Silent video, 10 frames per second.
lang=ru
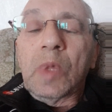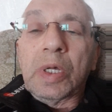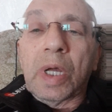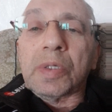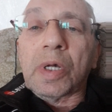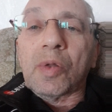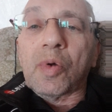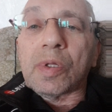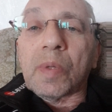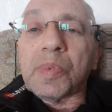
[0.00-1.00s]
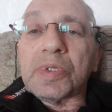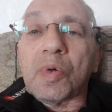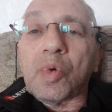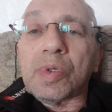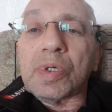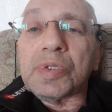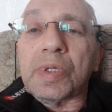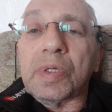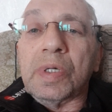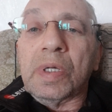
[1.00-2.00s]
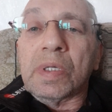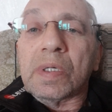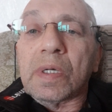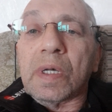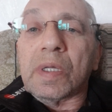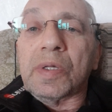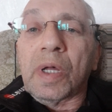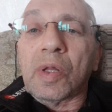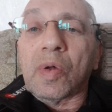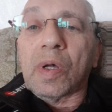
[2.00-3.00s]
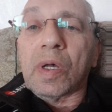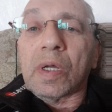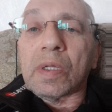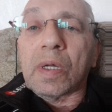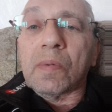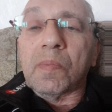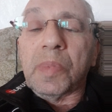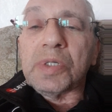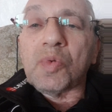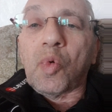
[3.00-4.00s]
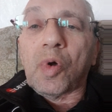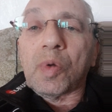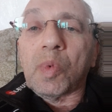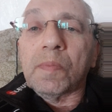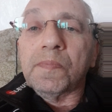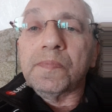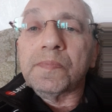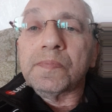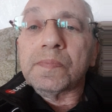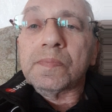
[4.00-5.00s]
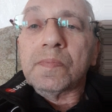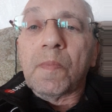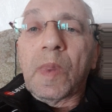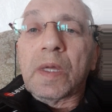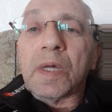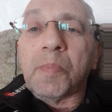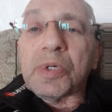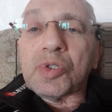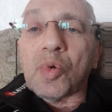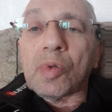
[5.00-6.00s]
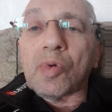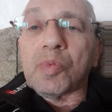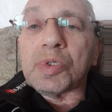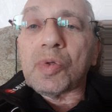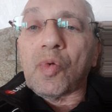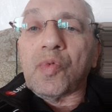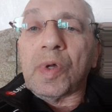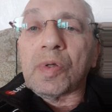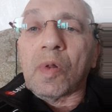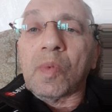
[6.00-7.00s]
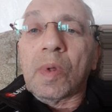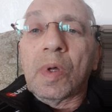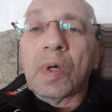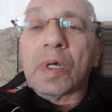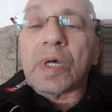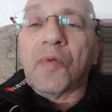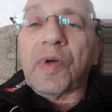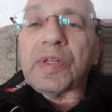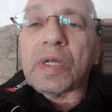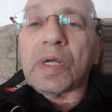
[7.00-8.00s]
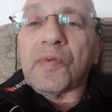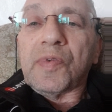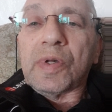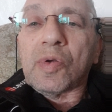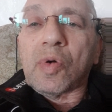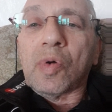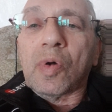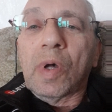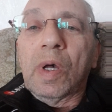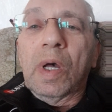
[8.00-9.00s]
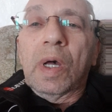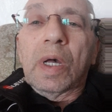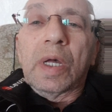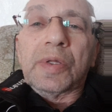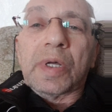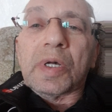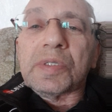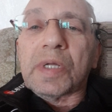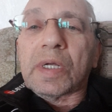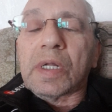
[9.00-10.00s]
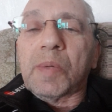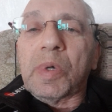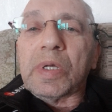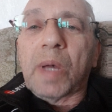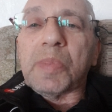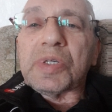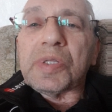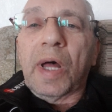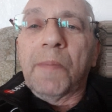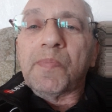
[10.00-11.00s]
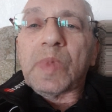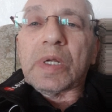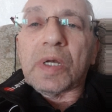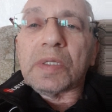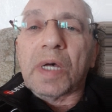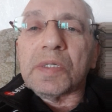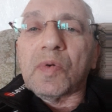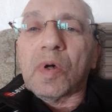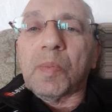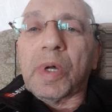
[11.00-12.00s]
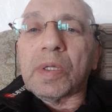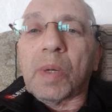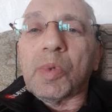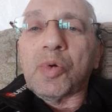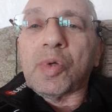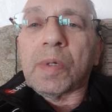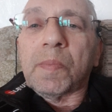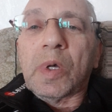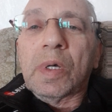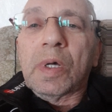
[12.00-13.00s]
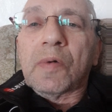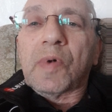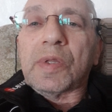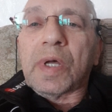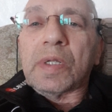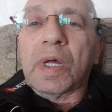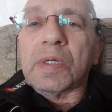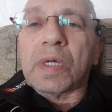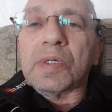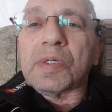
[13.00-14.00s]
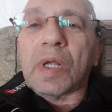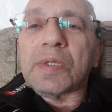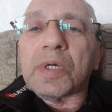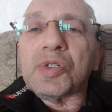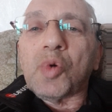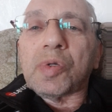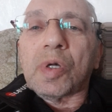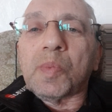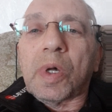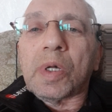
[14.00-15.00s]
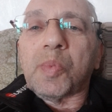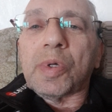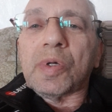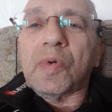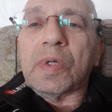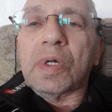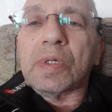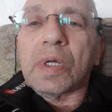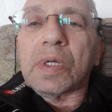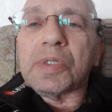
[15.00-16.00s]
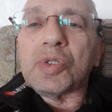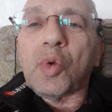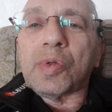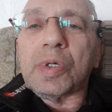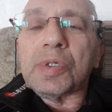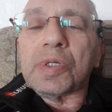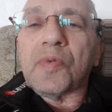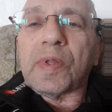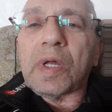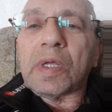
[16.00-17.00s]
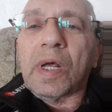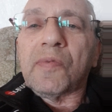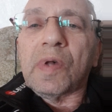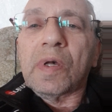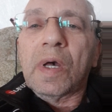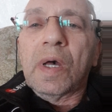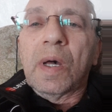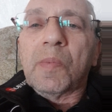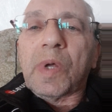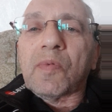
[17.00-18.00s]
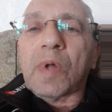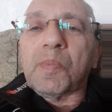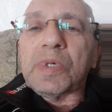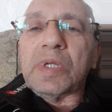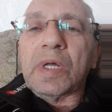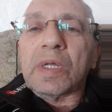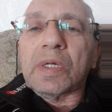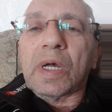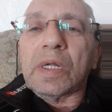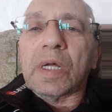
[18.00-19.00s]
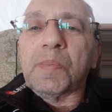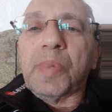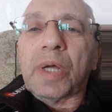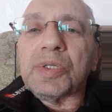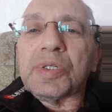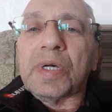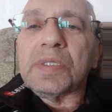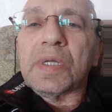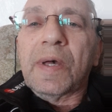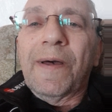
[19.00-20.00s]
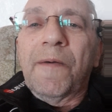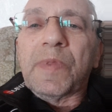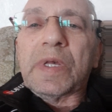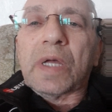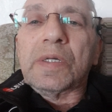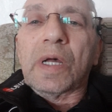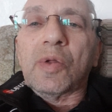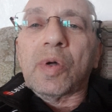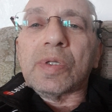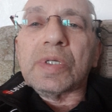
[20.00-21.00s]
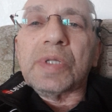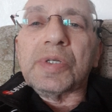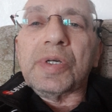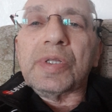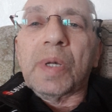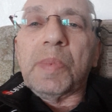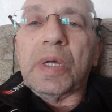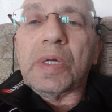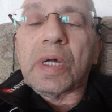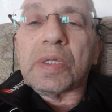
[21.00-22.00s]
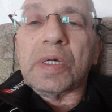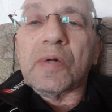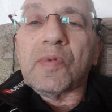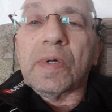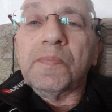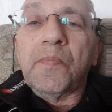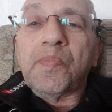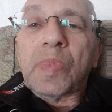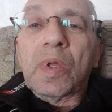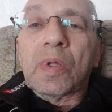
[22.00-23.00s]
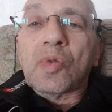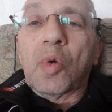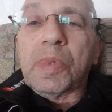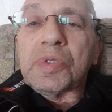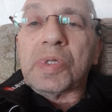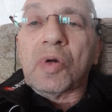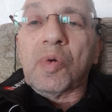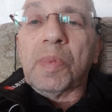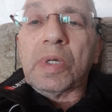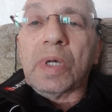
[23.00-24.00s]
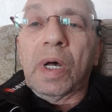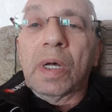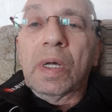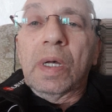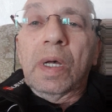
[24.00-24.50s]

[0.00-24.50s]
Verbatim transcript: я делаю это по сегодняшний день и делаю это по-своему. Я пишу о том, что увидел, я фотографирую интересные для меня места, рассказываю об этом людям. В интернете несколько сотен моих путеводителей, сто тысяч фотографий. Правда, последние лет 5-6 я делаю это значительно менее активно. Но мозги у меня